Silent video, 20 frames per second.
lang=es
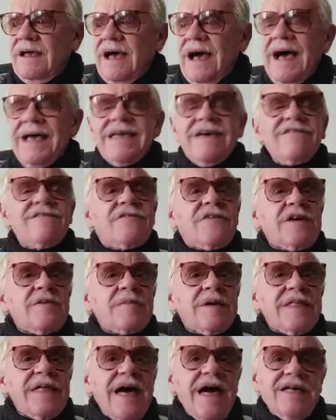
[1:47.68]
Hay
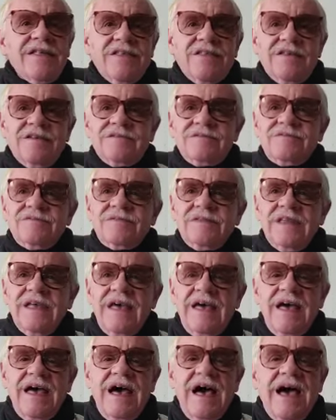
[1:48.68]
enfermedad,
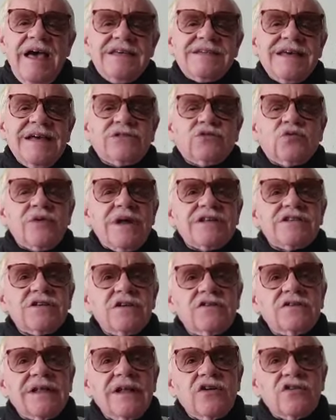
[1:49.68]
hay
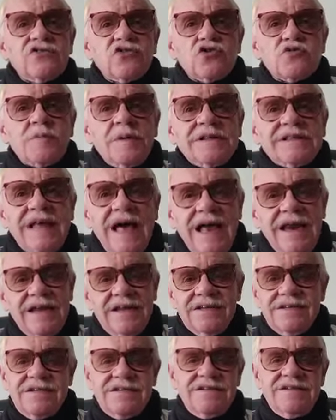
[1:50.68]
saturación de los
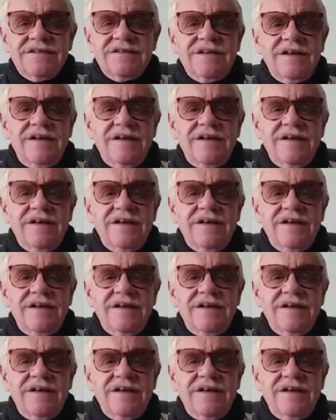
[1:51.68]
hospitales,